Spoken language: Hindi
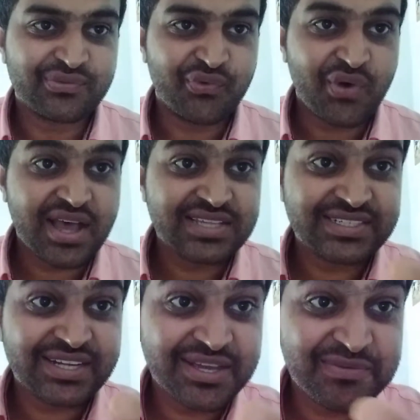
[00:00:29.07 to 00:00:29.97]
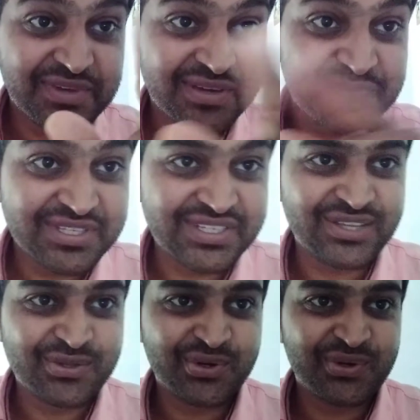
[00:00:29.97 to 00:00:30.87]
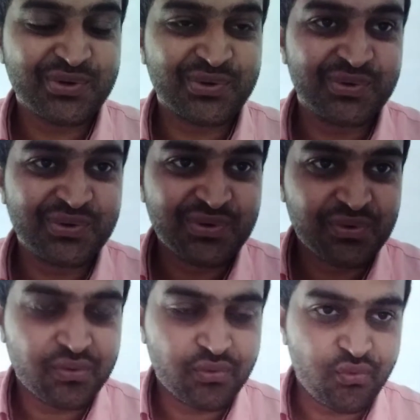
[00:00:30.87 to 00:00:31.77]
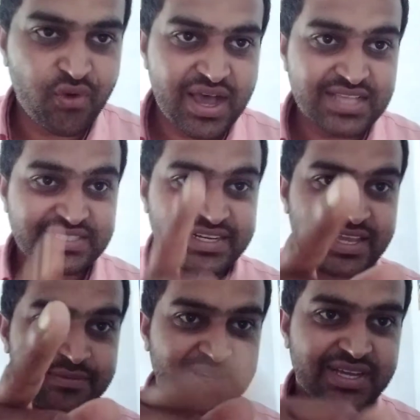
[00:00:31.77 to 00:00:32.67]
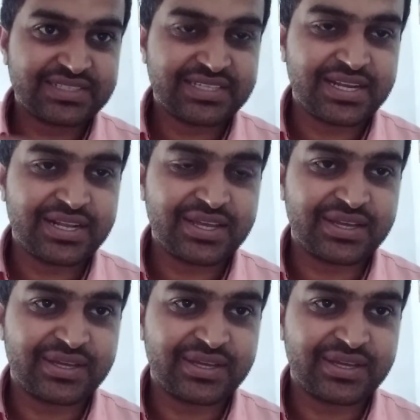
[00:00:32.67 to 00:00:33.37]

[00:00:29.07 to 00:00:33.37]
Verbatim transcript: वाच टाइम के पीछे दौड़ो वाज टाइम अगर से ना